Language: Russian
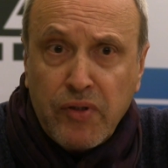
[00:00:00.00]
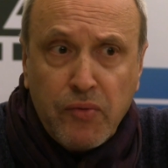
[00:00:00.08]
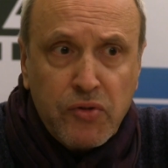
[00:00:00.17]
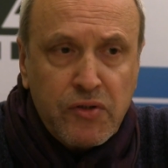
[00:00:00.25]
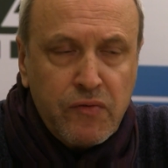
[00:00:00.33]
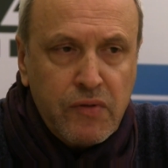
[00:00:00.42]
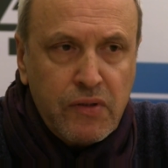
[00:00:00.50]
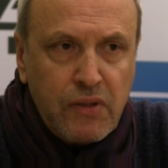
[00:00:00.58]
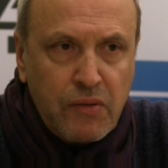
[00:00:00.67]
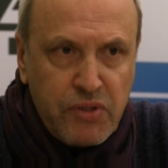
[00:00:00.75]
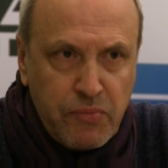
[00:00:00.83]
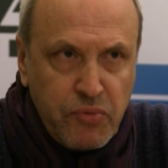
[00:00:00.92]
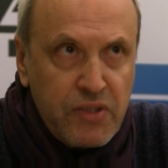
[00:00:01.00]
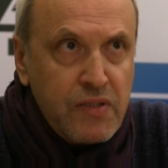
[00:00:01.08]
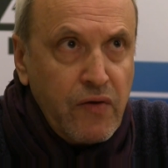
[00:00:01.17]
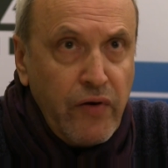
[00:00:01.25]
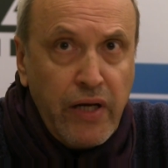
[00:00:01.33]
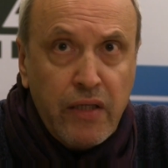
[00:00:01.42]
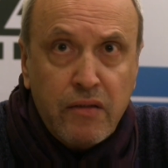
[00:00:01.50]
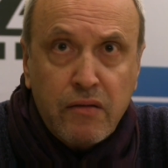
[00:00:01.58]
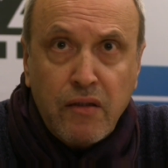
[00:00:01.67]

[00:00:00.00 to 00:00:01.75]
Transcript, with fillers: потому что вы так все представляете.